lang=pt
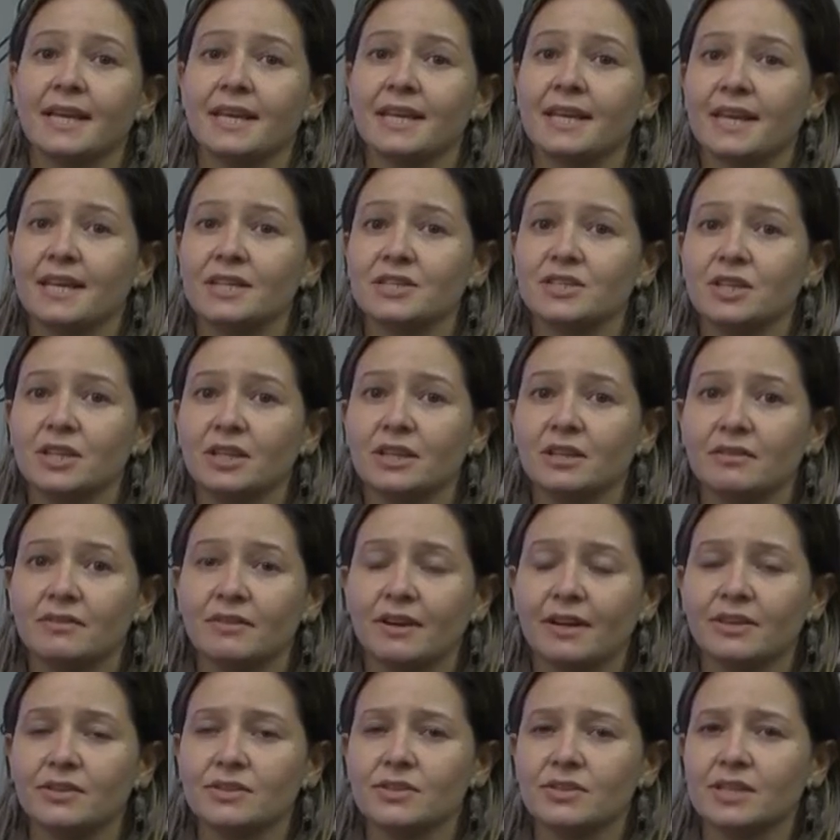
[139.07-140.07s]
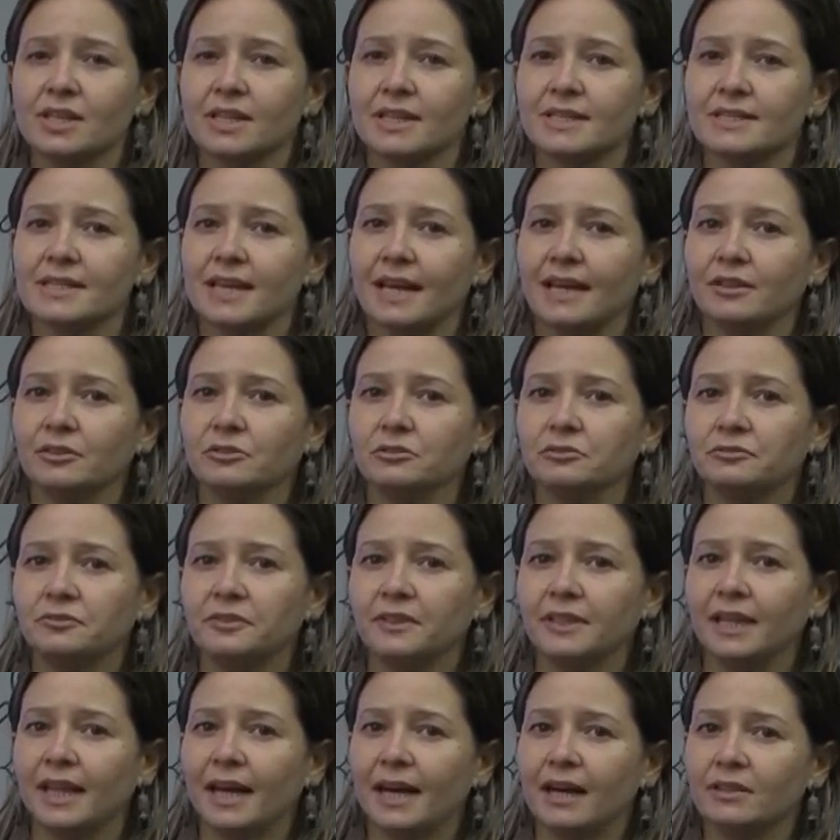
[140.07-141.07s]
que a gente vai utilizar no
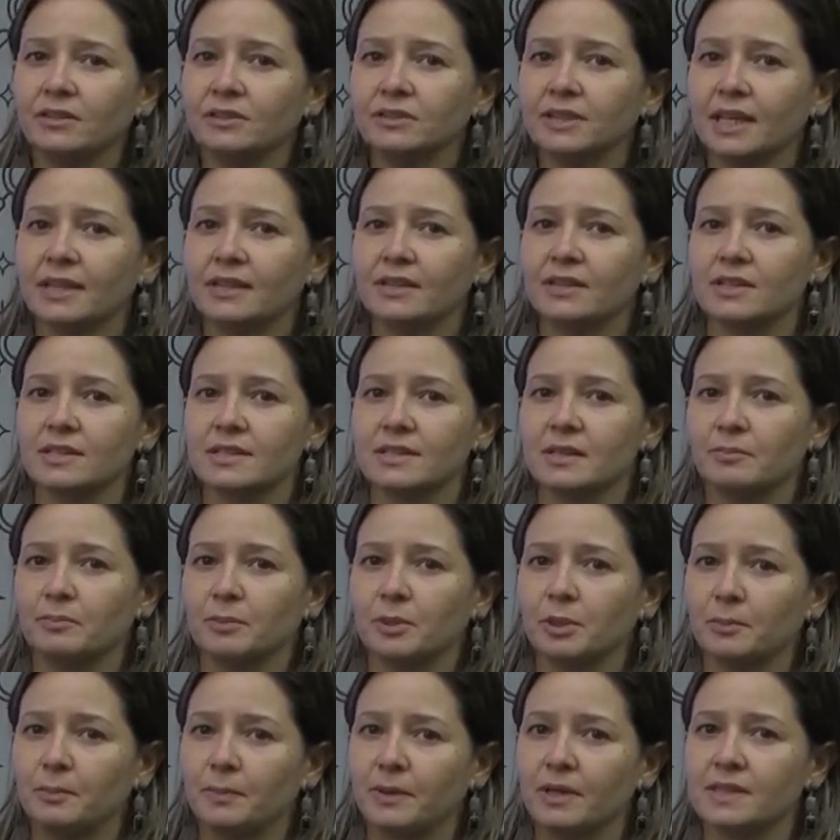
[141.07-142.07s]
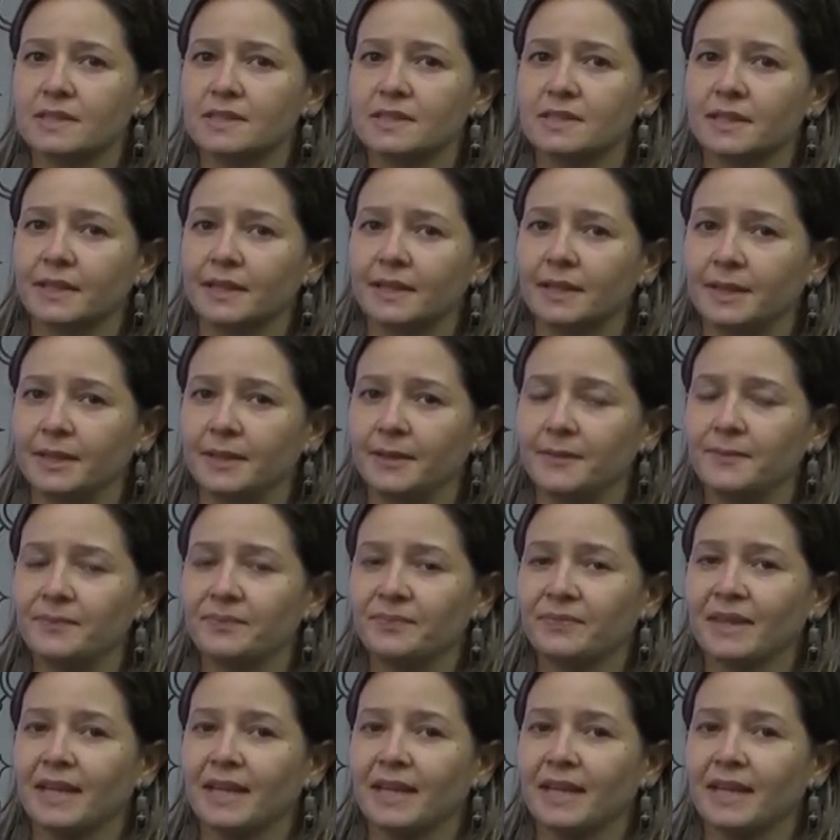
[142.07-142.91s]
final da nossa proposta aqui,